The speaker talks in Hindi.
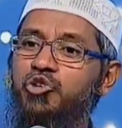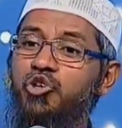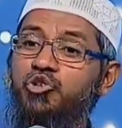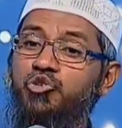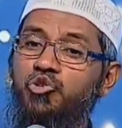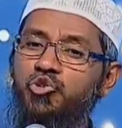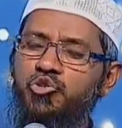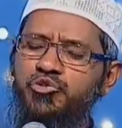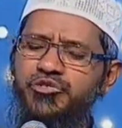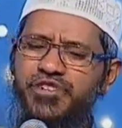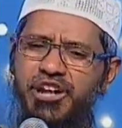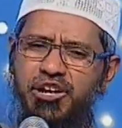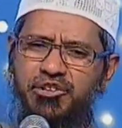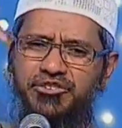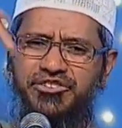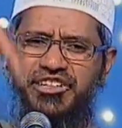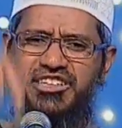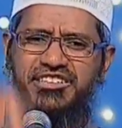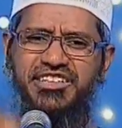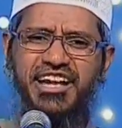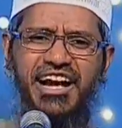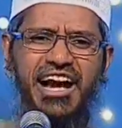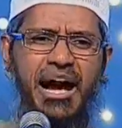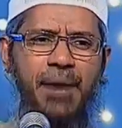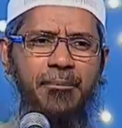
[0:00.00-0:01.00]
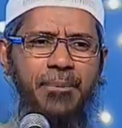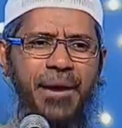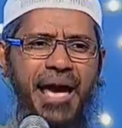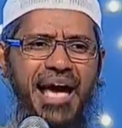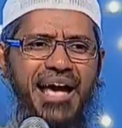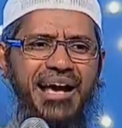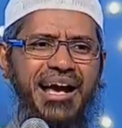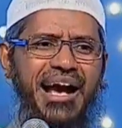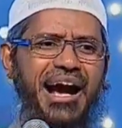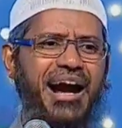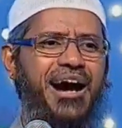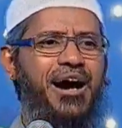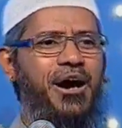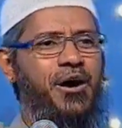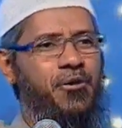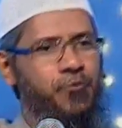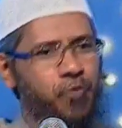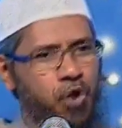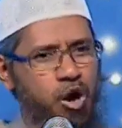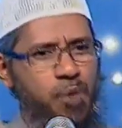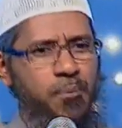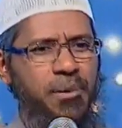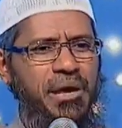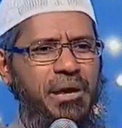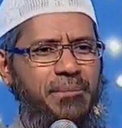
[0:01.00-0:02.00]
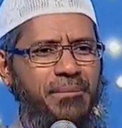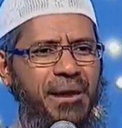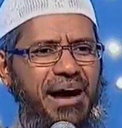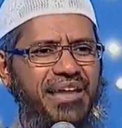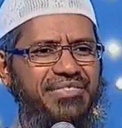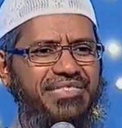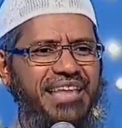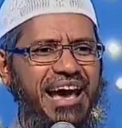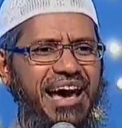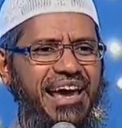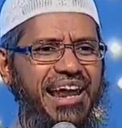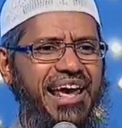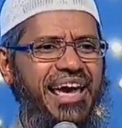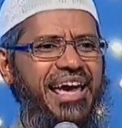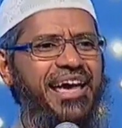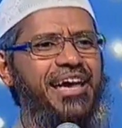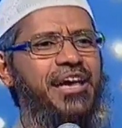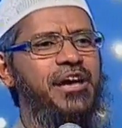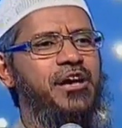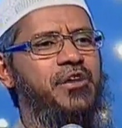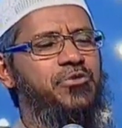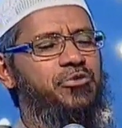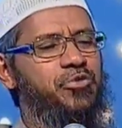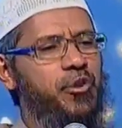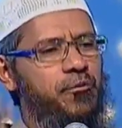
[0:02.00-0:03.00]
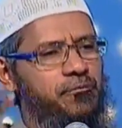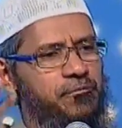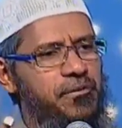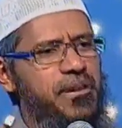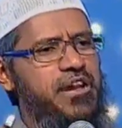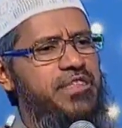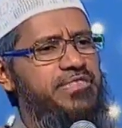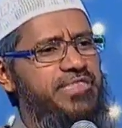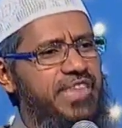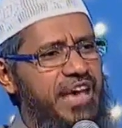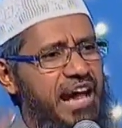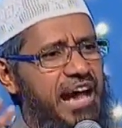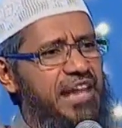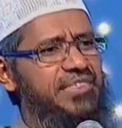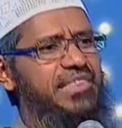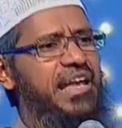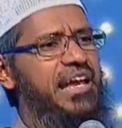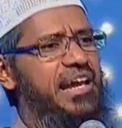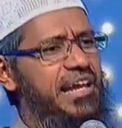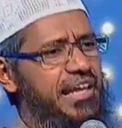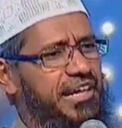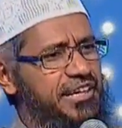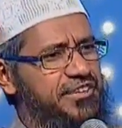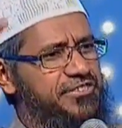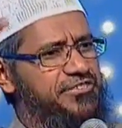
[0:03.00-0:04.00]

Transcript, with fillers: जो दूसरा उसकी जगह पे आएगा वो भी ईमानदार है तो फिर से अदल